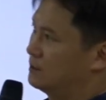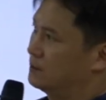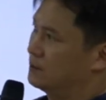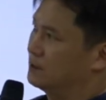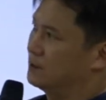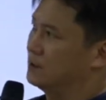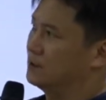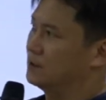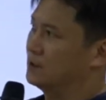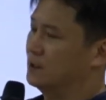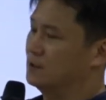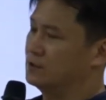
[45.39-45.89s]

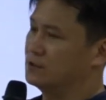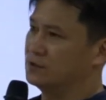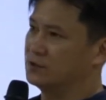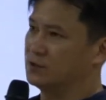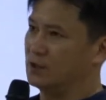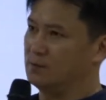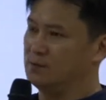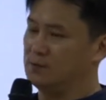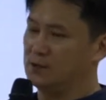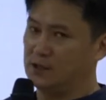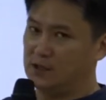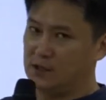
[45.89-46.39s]
예, 다른
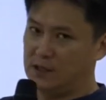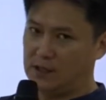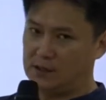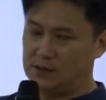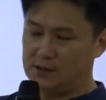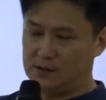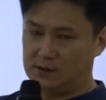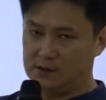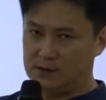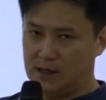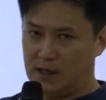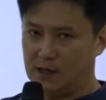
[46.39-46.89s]

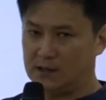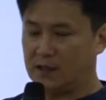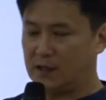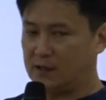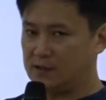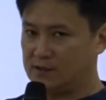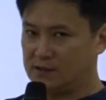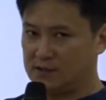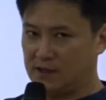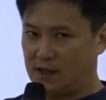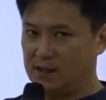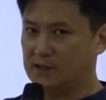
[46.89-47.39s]
선생님들이라든가
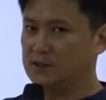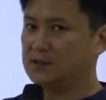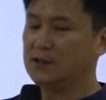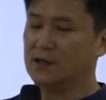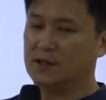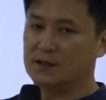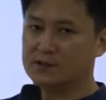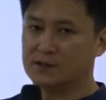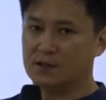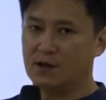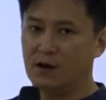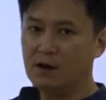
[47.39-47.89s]
다른
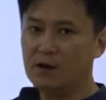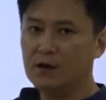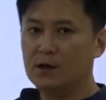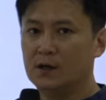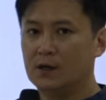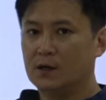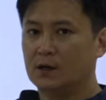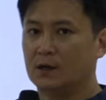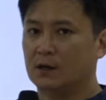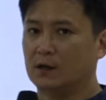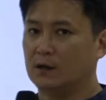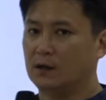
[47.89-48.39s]
사이트에서
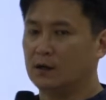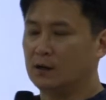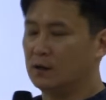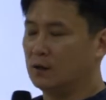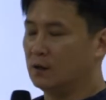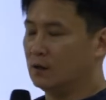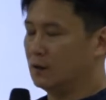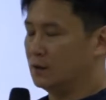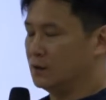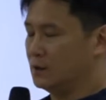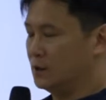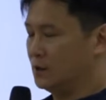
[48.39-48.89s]

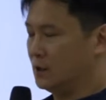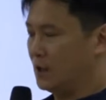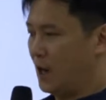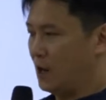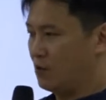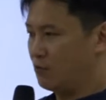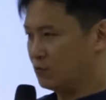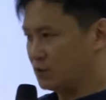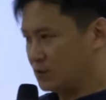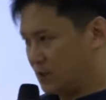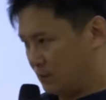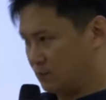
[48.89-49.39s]
어, 이
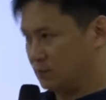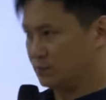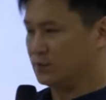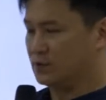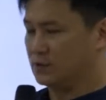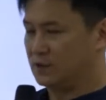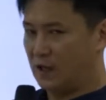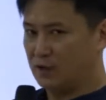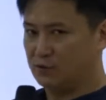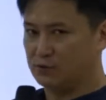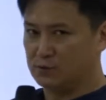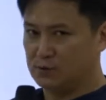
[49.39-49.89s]
한국사 부분을
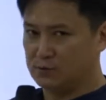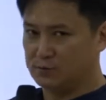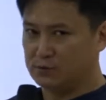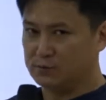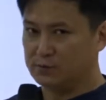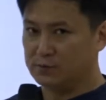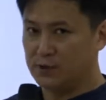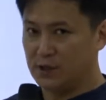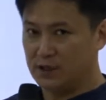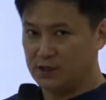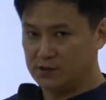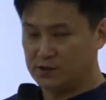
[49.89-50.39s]
다루는
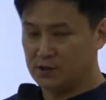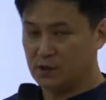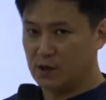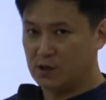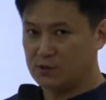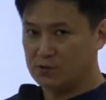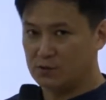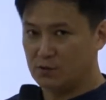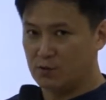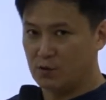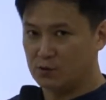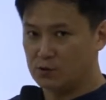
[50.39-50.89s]
부분에
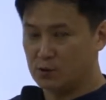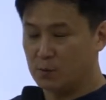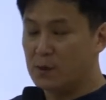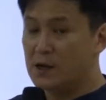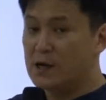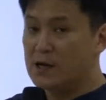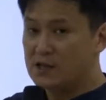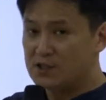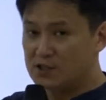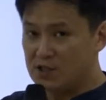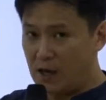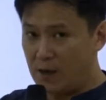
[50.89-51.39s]
있어가지고 좀
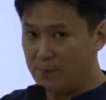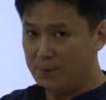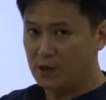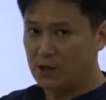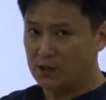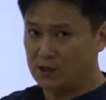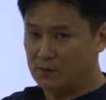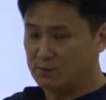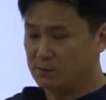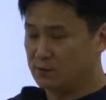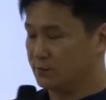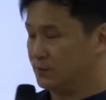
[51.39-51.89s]

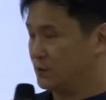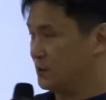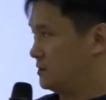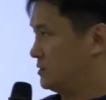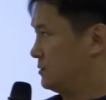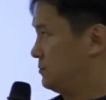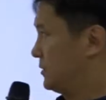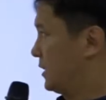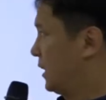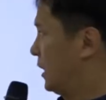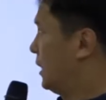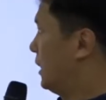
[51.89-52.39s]
차별화된 부분이
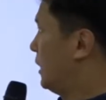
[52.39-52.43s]
있습니다.